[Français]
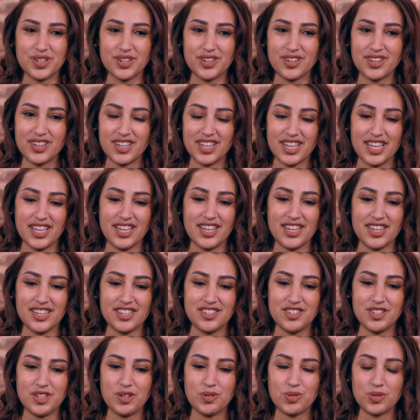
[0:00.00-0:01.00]
Euh.
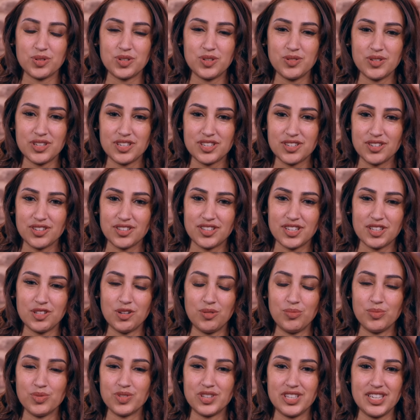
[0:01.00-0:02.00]
j'ai continué de chanter
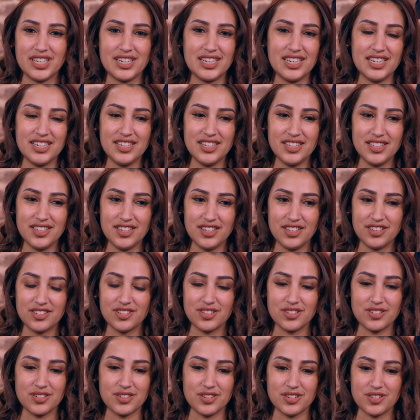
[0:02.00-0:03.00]
dans mon
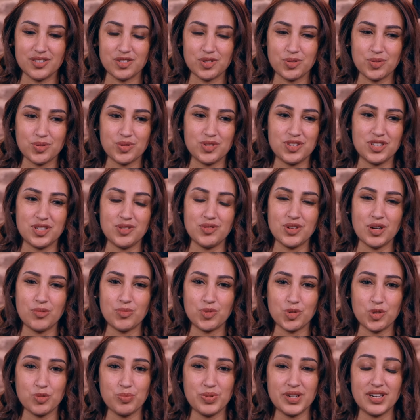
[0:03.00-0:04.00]
église, je continuais à
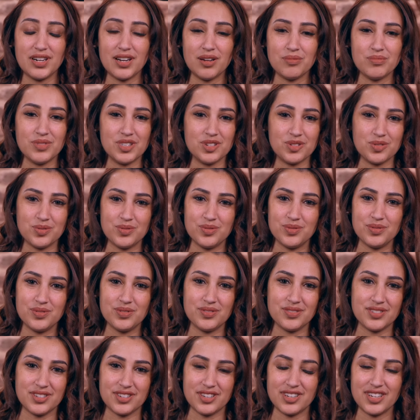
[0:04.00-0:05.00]
m'occuper de la
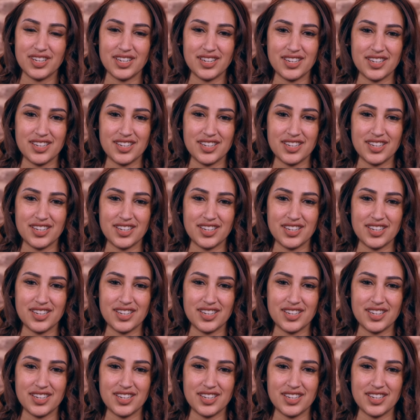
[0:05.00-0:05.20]
maison.